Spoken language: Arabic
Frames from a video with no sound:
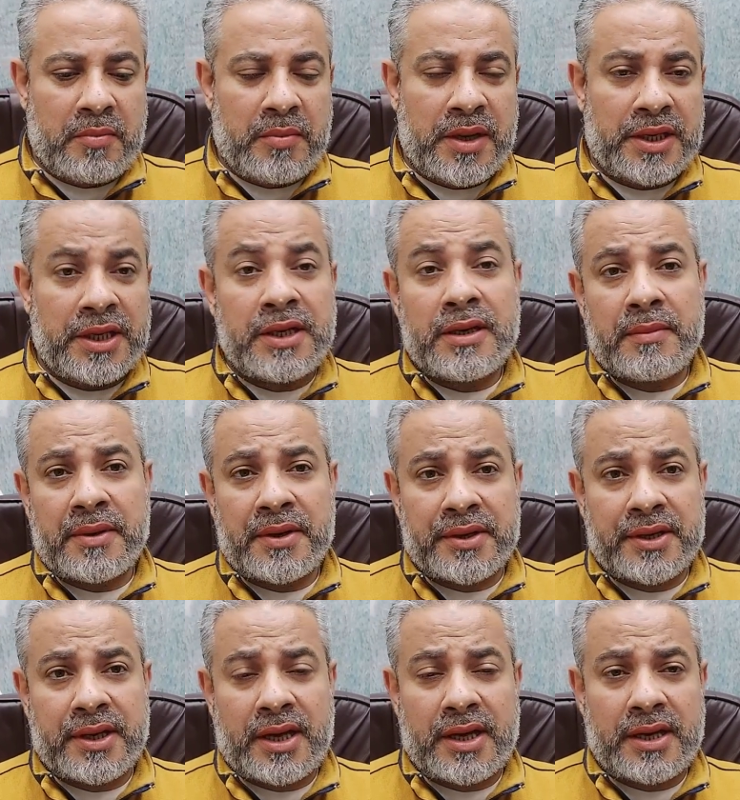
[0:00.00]
بل إنما
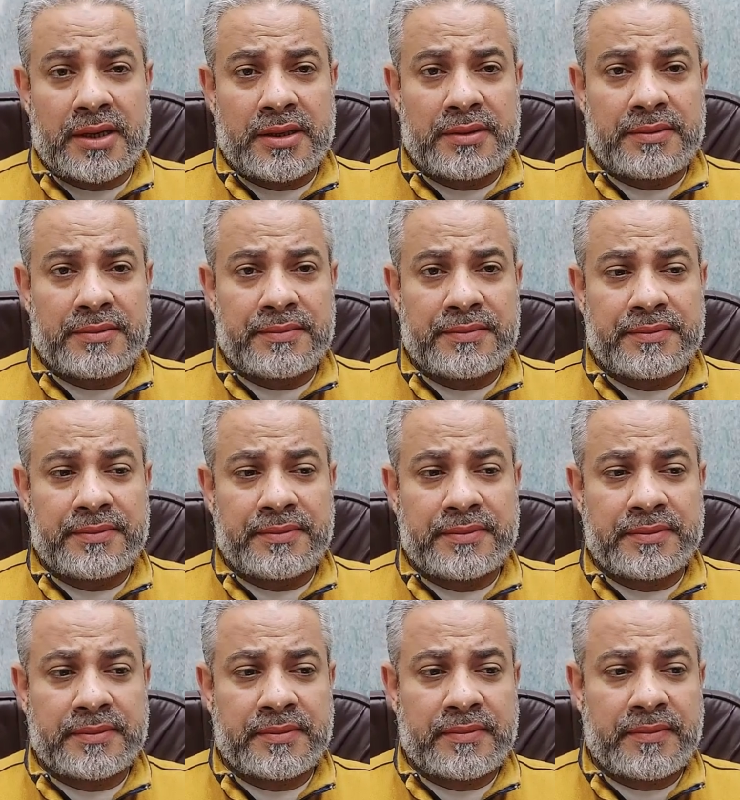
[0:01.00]
الراحة
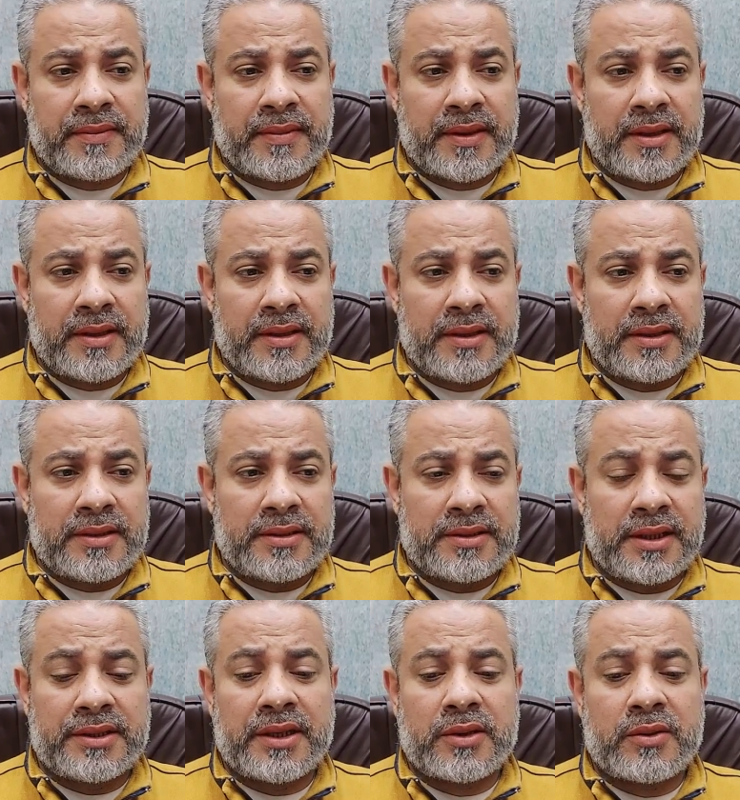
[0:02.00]

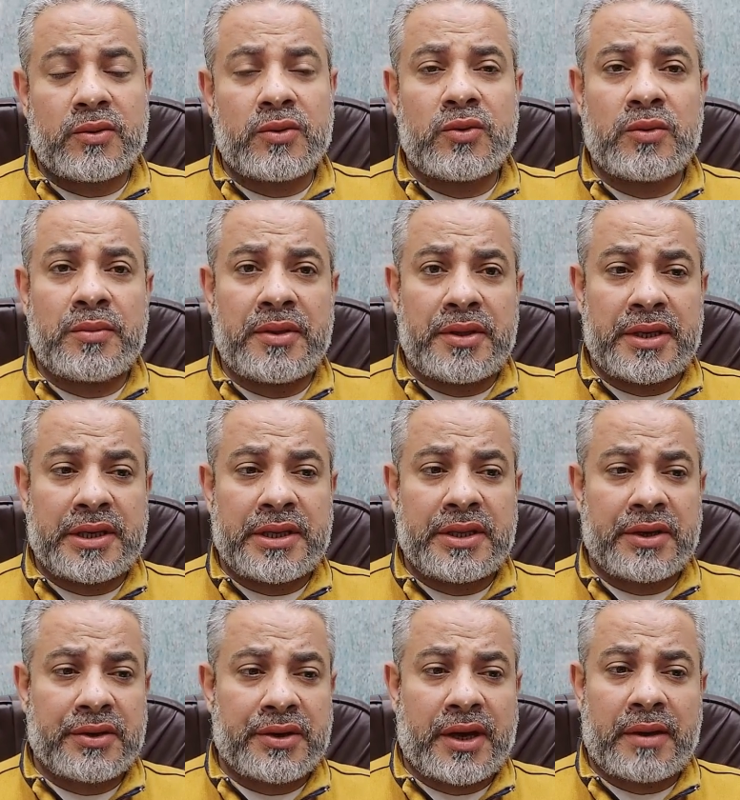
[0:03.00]
ستكون
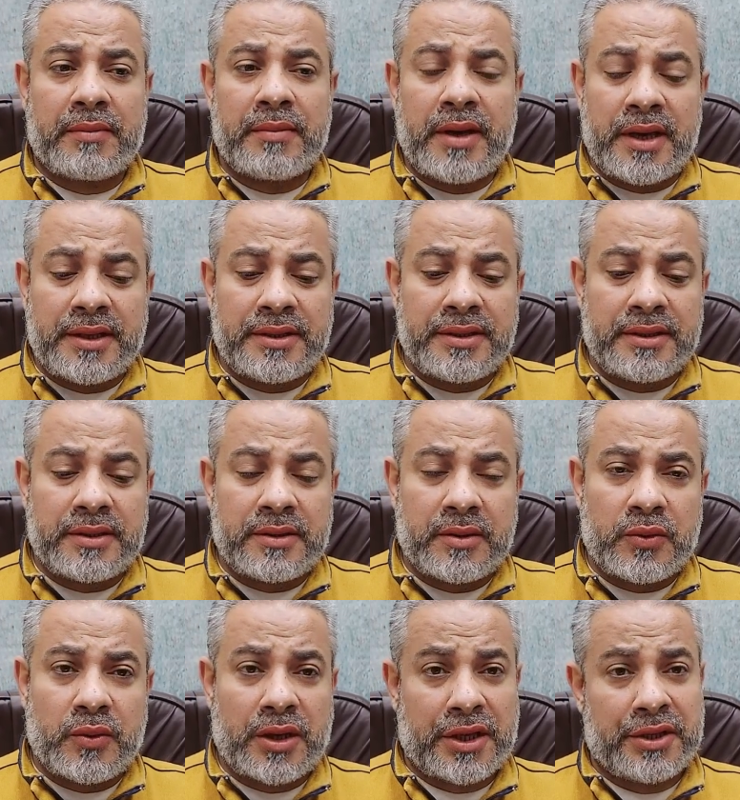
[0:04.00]
بذكر الرحمن
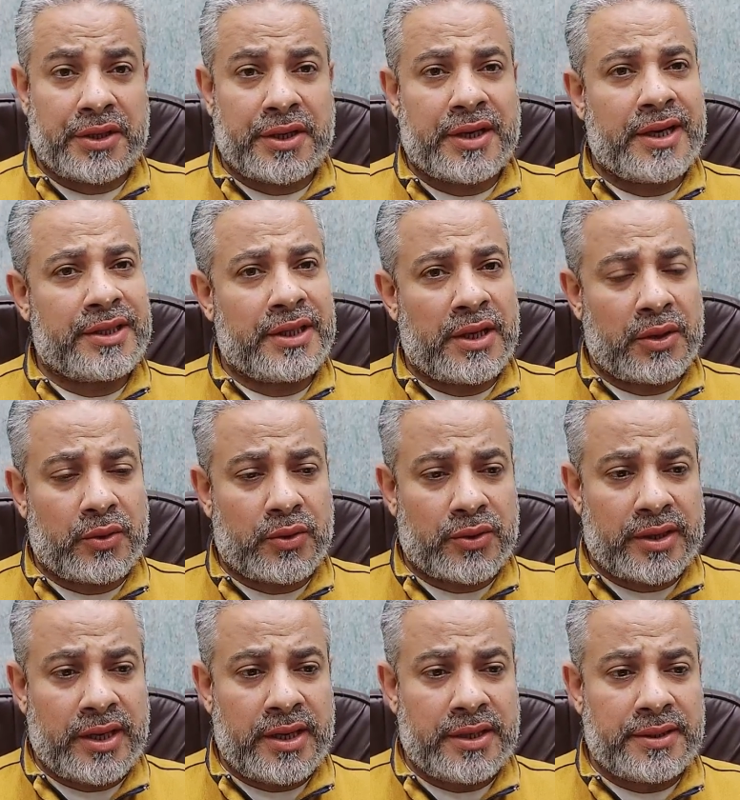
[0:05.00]
وقراءة
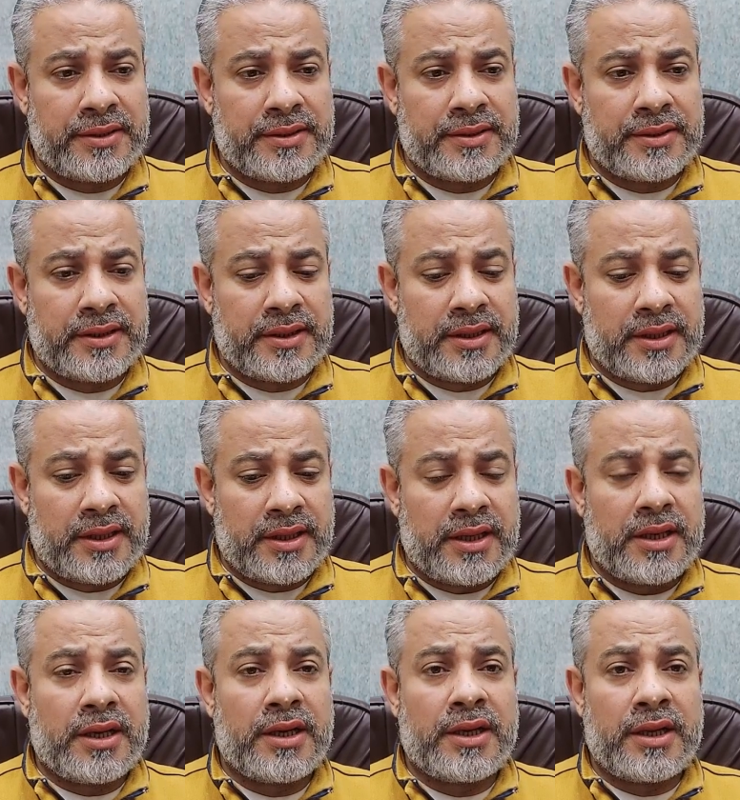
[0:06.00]
القرآن
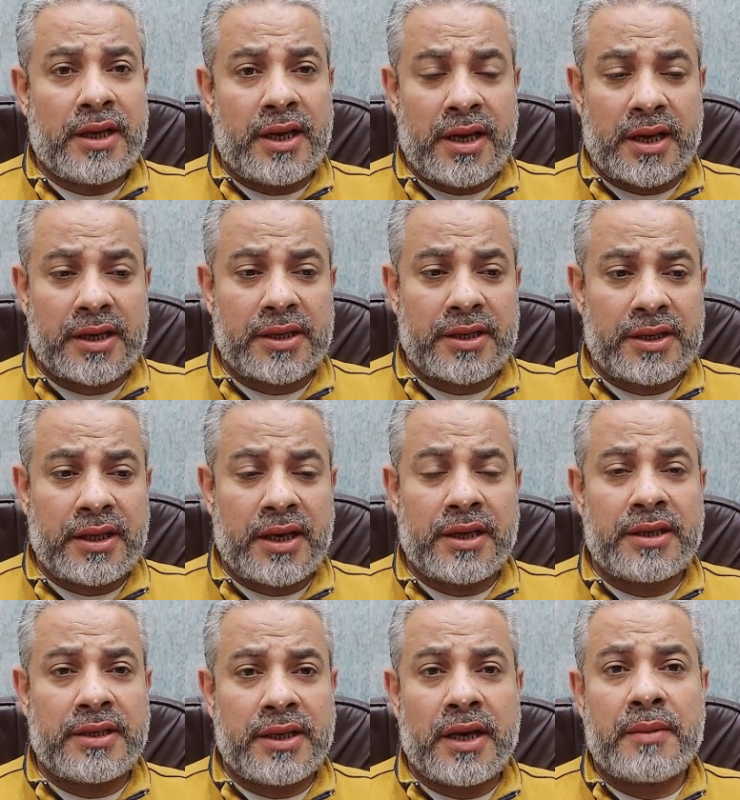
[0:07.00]
لآخر
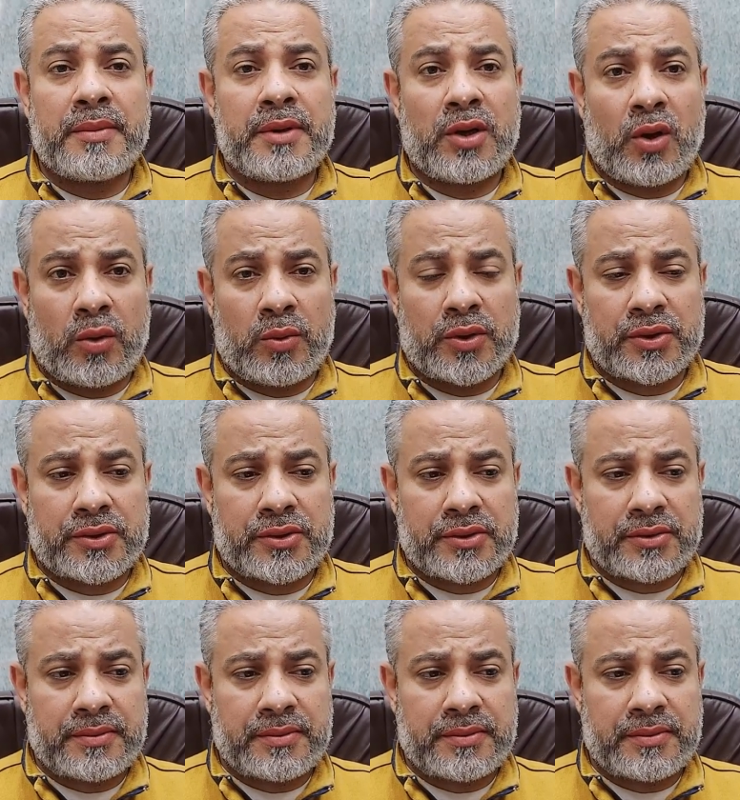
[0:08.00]
أيام العمر